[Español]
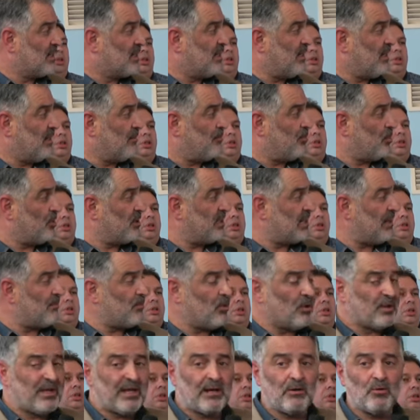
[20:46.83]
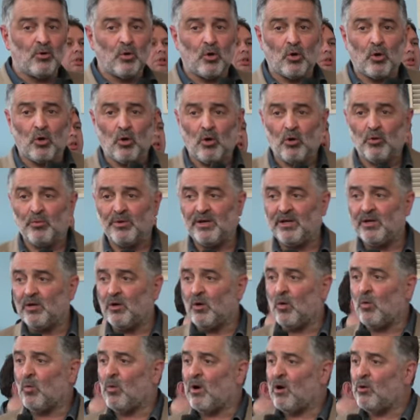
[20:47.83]
que le podíamos dar a un
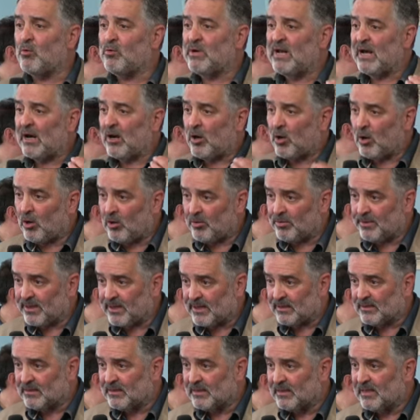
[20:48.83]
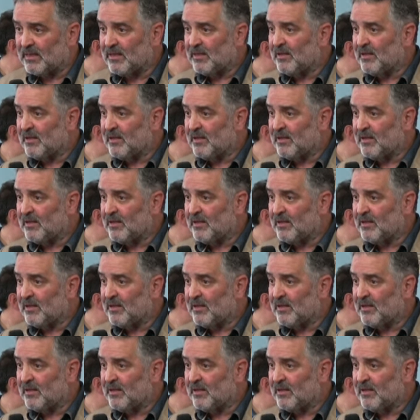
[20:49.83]
joven o a una joven